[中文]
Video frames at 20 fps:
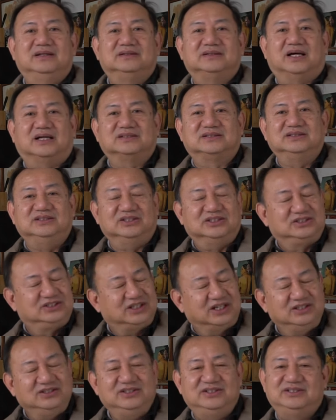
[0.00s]
他是以
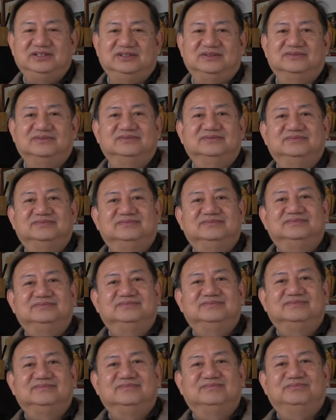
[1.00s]
真情，
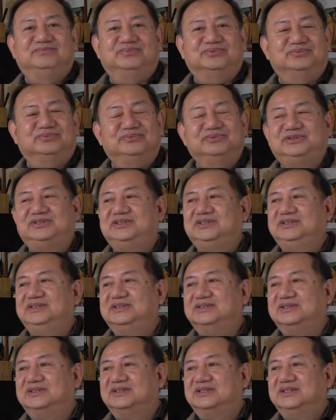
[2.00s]
不
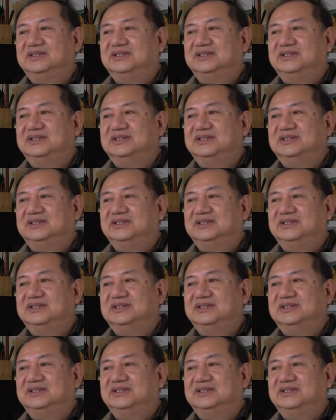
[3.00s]
计